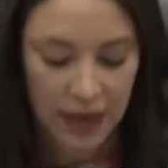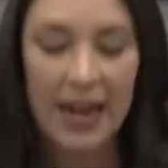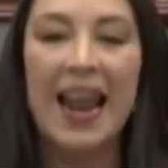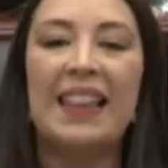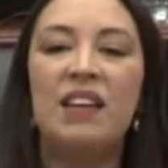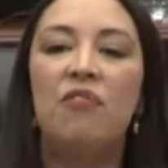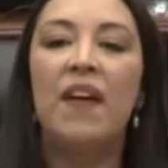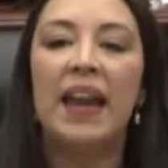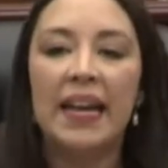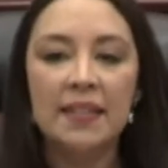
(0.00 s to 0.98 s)
La
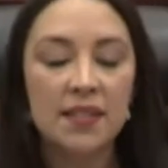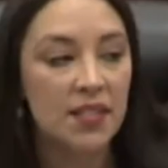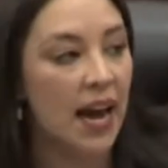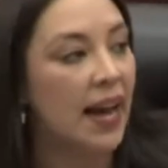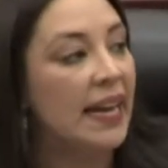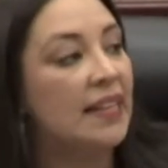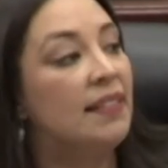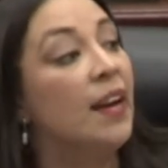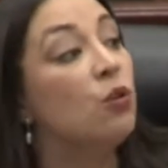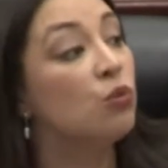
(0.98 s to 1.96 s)
diferencia
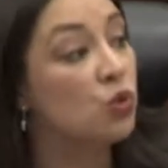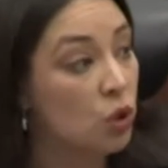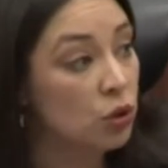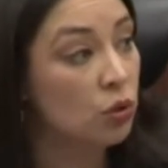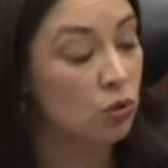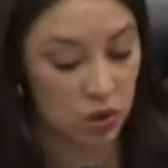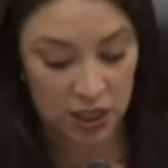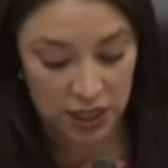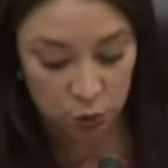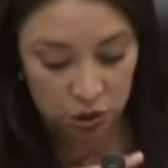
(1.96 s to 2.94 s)
entre nosotros
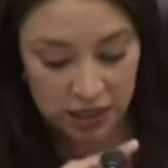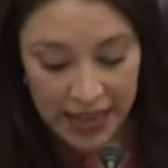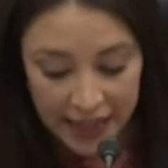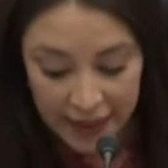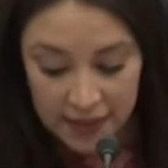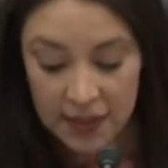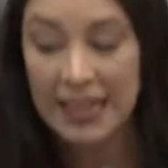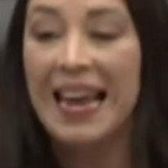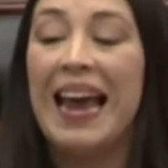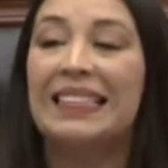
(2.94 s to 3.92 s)
y ustedes
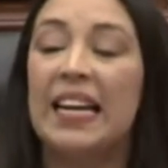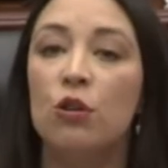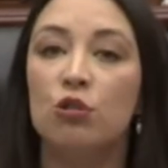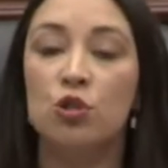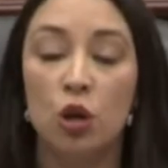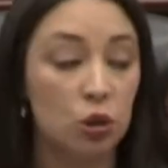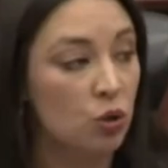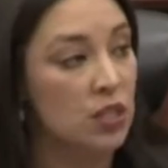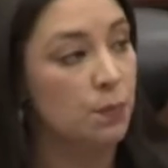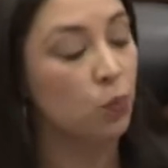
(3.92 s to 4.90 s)
es que
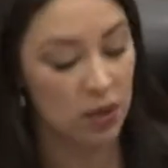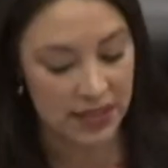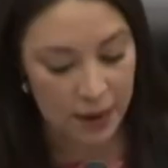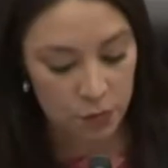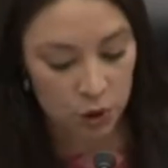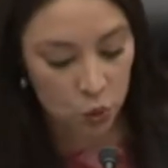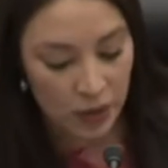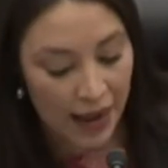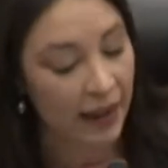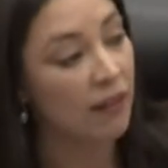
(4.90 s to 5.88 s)
nosotros impulsamos
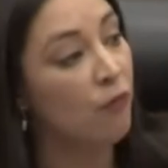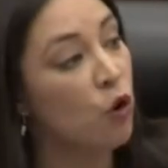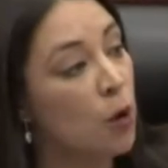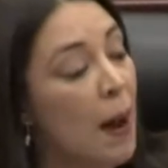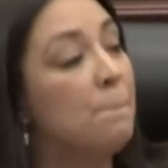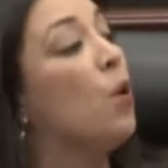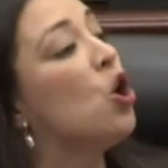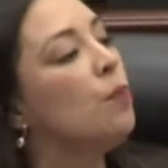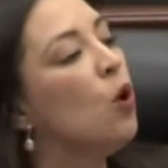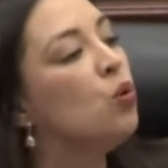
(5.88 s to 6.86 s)
una reforma
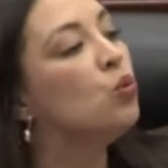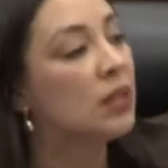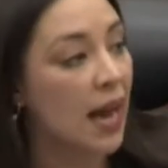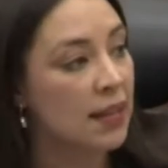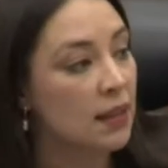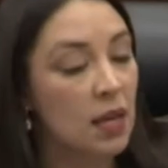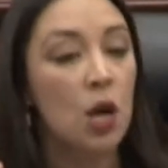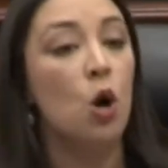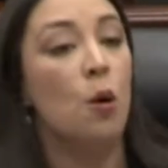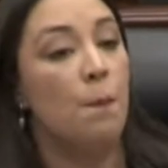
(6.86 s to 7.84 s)
por voluntad,
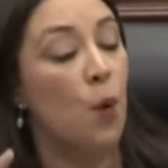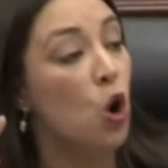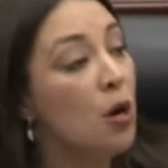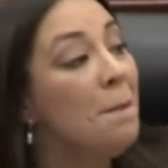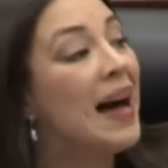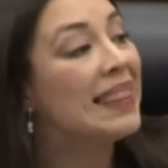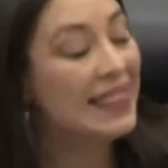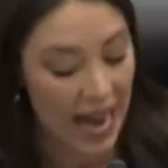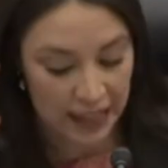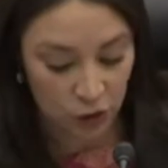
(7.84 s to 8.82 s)
por
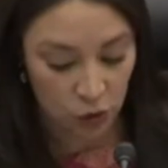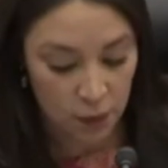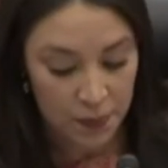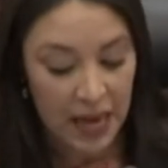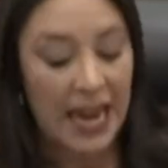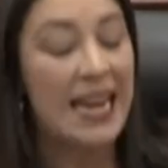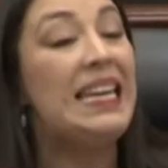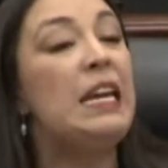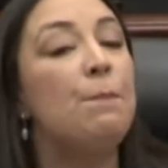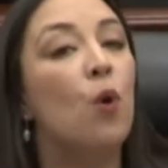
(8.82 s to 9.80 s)
mandato
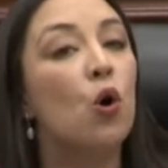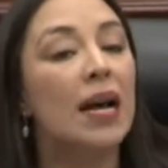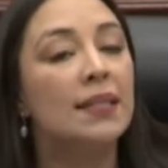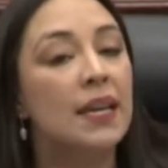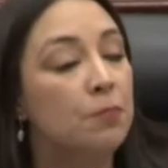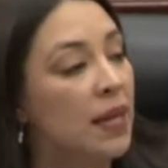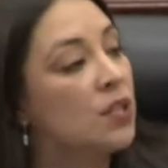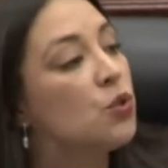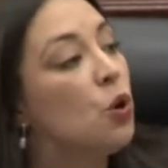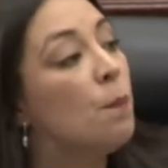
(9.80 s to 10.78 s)
y por
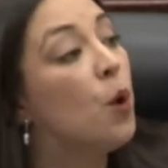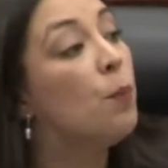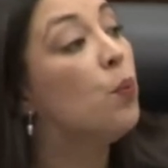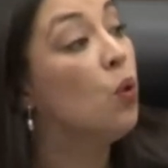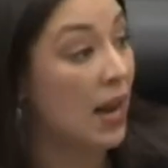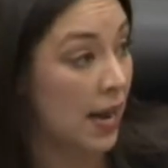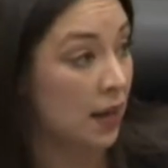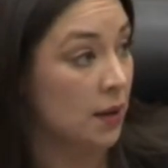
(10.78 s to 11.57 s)
aceptación popular.